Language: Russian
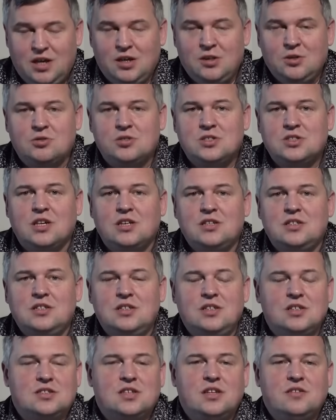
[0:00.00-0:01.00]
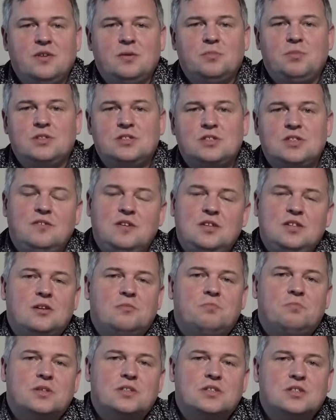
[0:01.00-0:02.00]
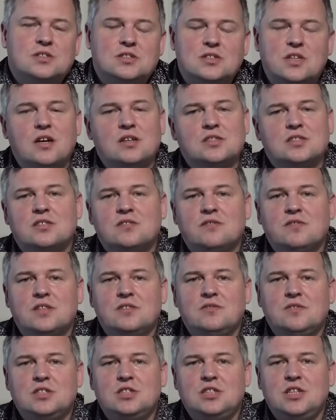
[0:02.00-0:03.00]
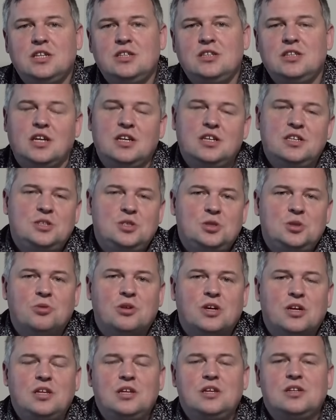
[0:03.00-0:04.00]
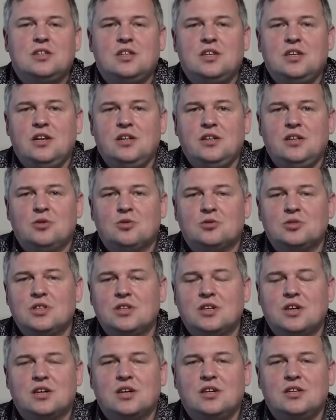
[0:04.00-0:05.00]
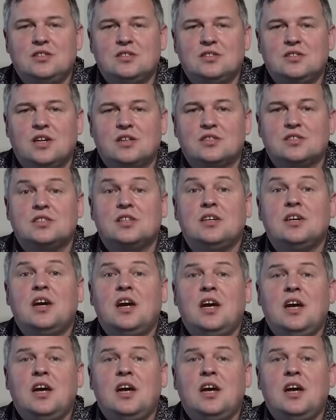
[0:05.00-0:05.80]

Но, кстати, если вы представитель протестантского движения или еще каких-то религиозных организаций,